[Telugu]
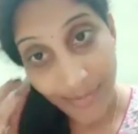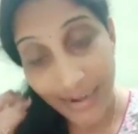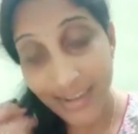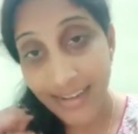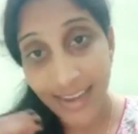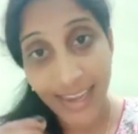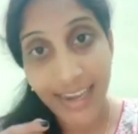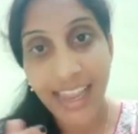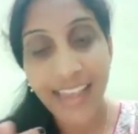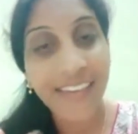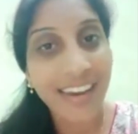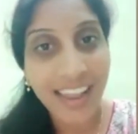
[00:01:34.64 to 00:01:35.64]
బట్
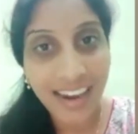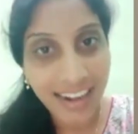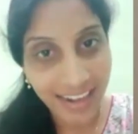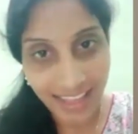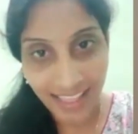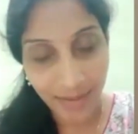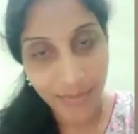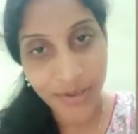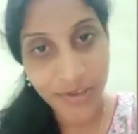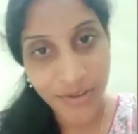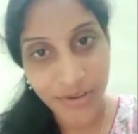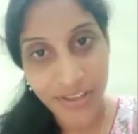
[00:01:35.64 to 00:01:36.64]
నేనేమన్నానంటే తమ్ముడు
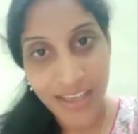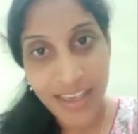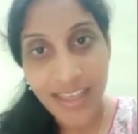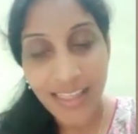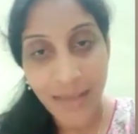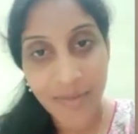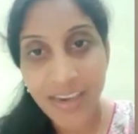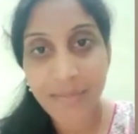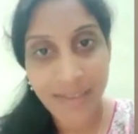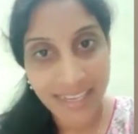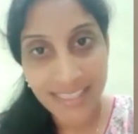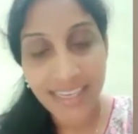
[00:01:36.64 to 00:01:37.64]
తమరికి
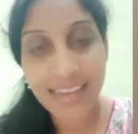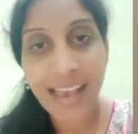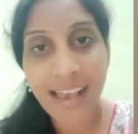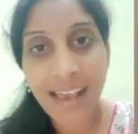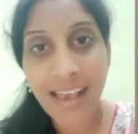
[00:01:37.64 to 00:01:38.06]
బేసిక్గా